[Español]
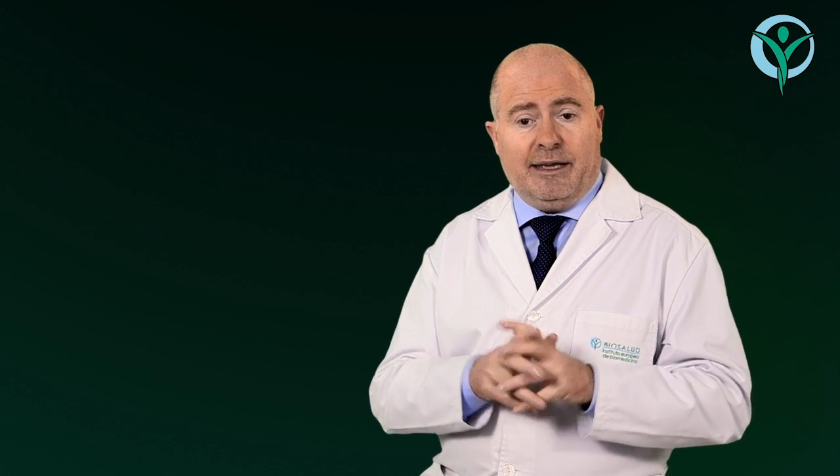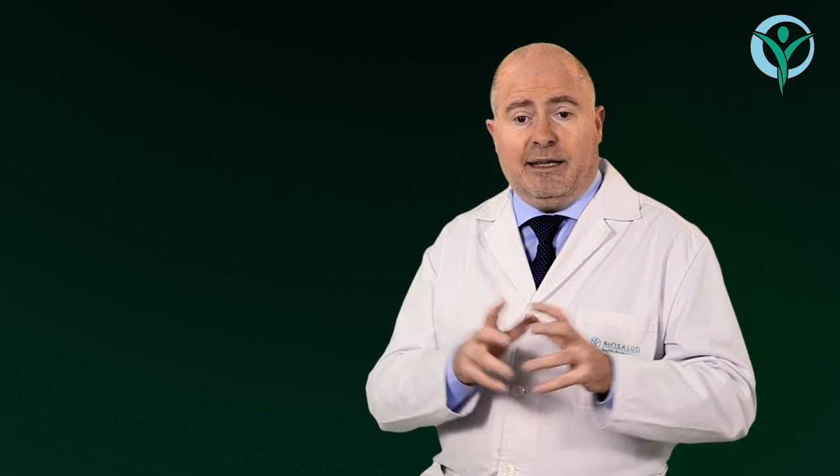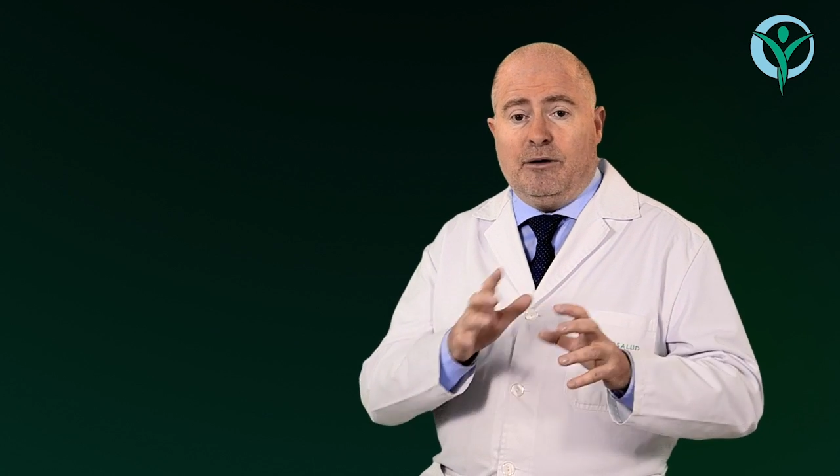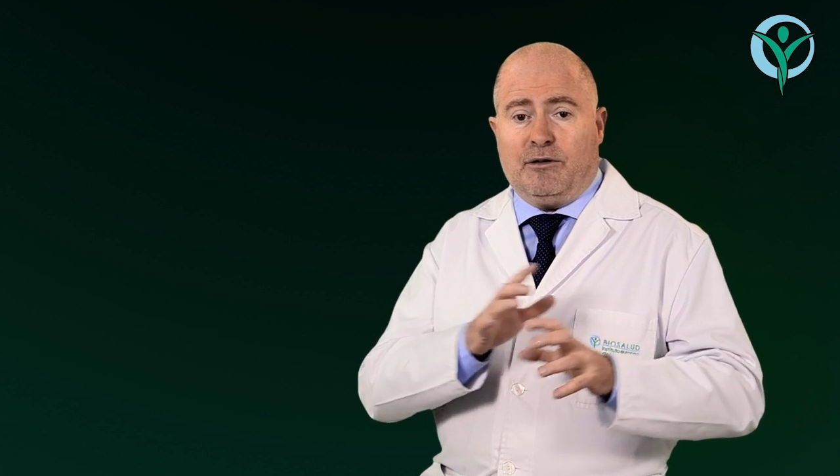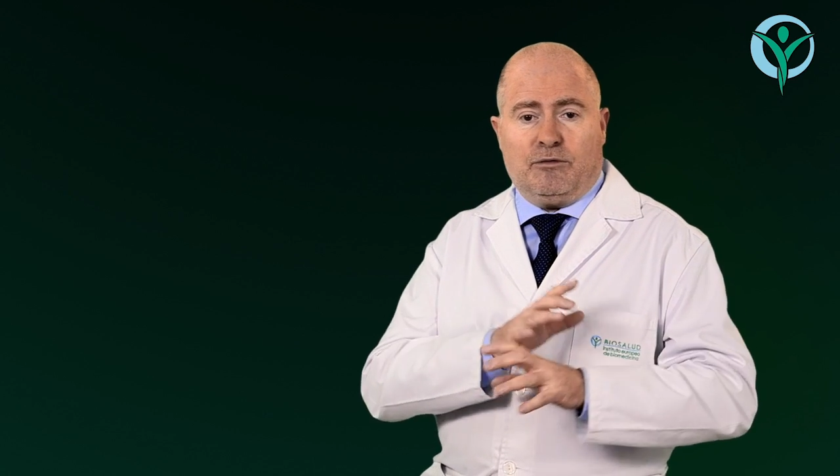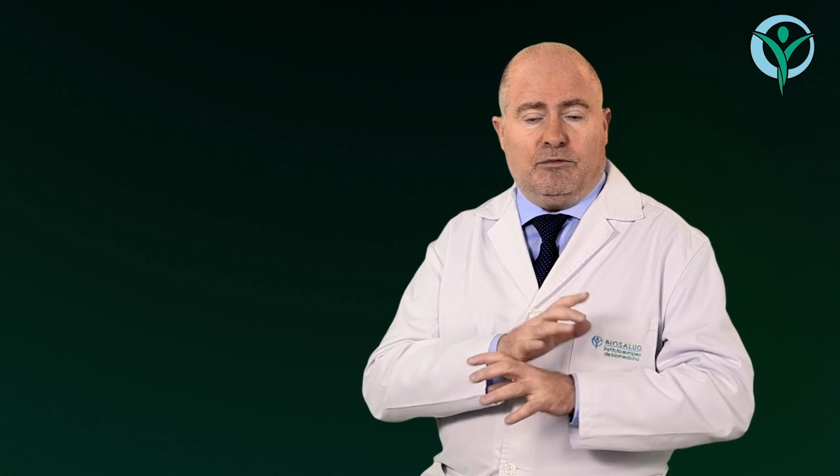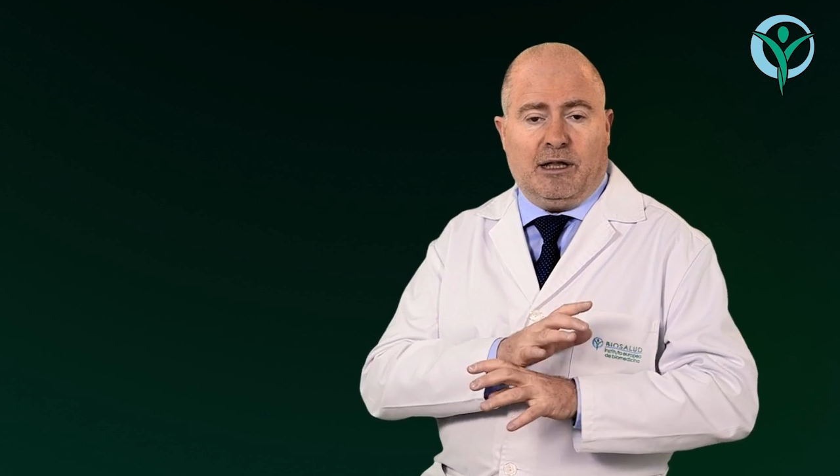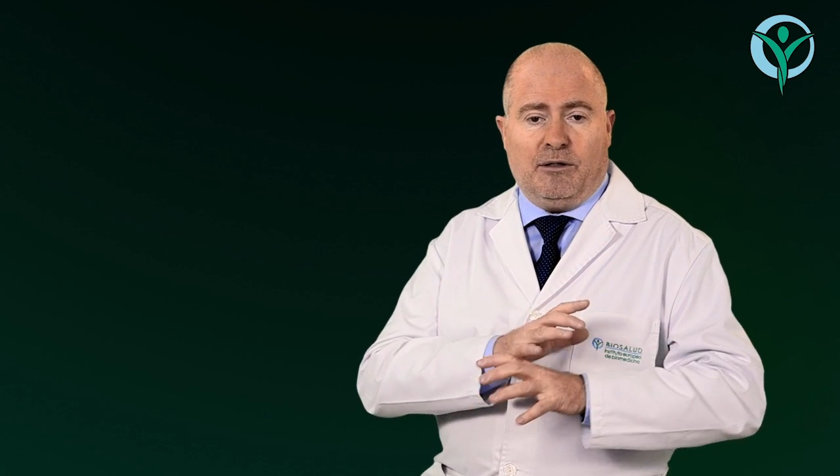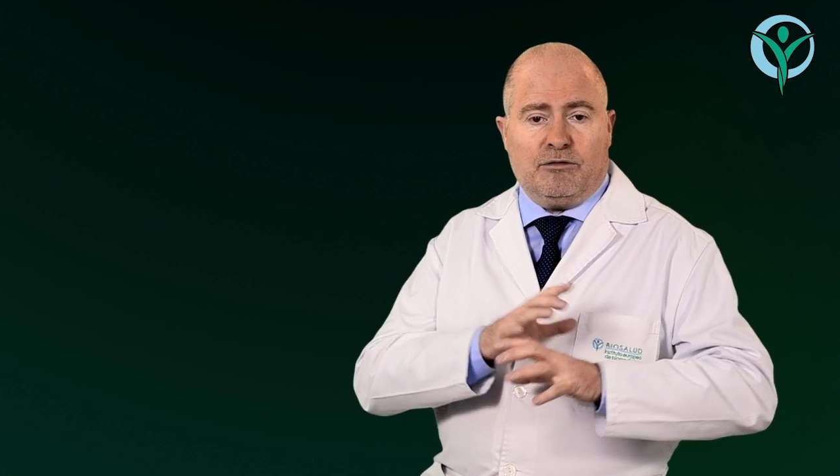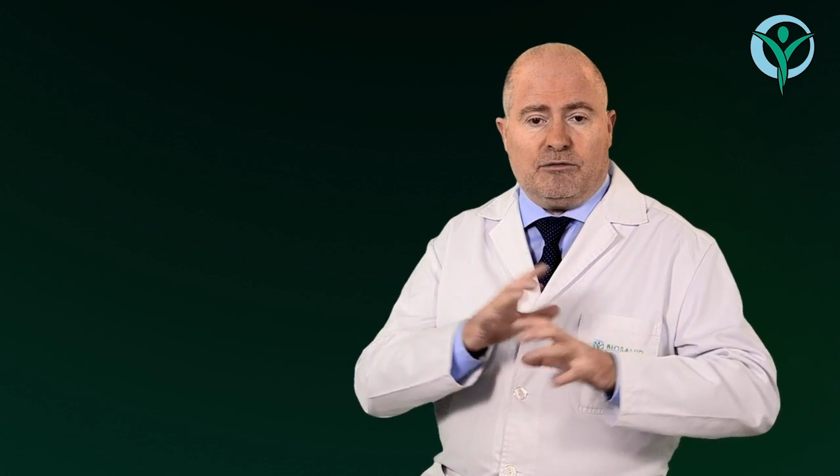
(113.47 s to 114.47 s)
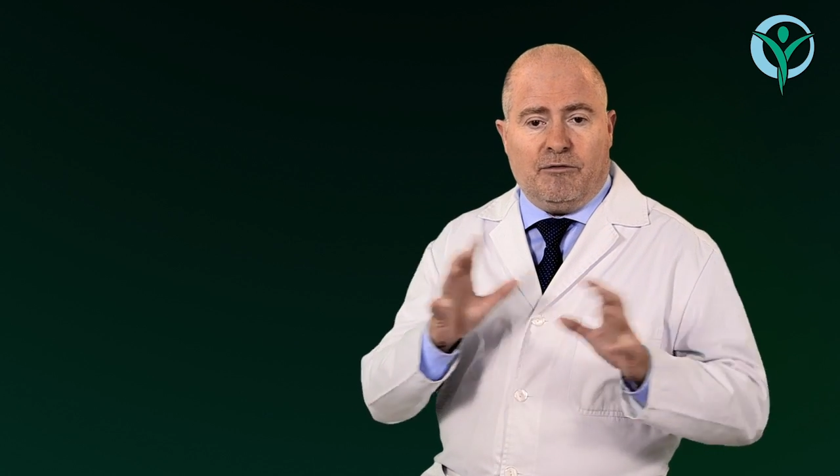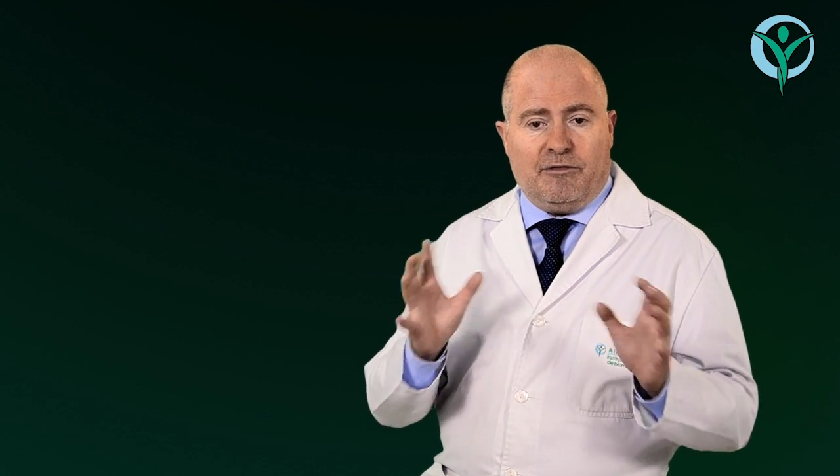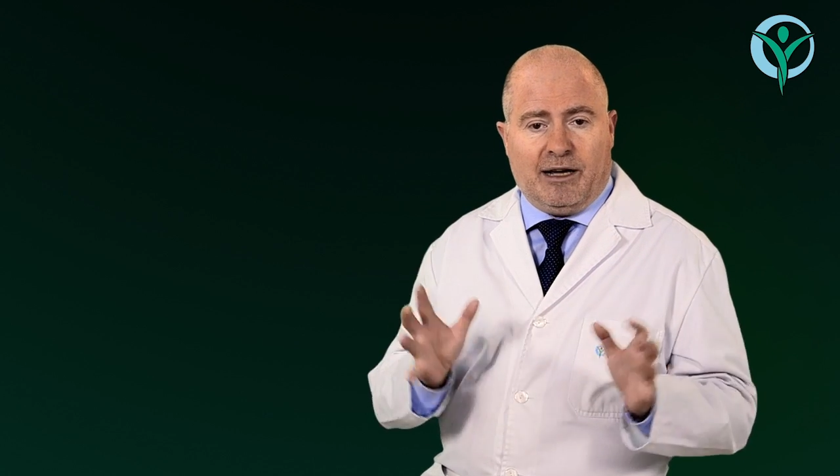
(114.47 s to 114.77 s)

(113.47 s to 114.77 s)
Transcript: y los resultados son